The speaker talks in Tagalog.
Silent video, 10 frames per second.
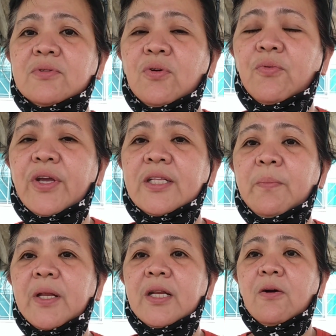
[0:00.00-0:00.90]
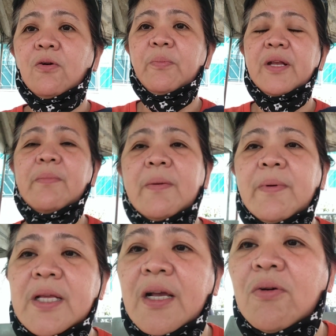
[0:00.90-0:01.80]
So, waiting pa rin ako.
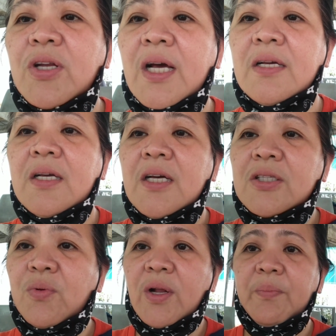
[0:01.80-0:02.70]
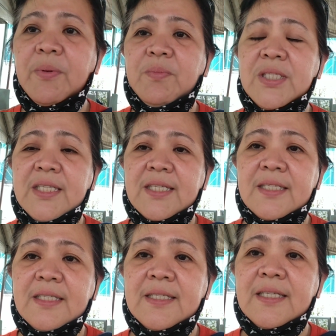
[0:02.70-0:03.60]
Pinababalik ako ng 12.15
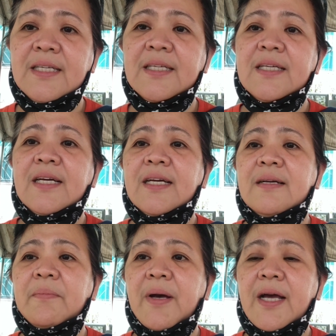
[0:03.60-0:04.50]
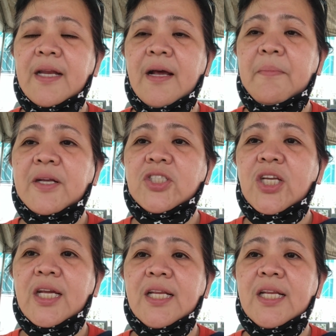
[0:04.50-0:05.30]
para ma-check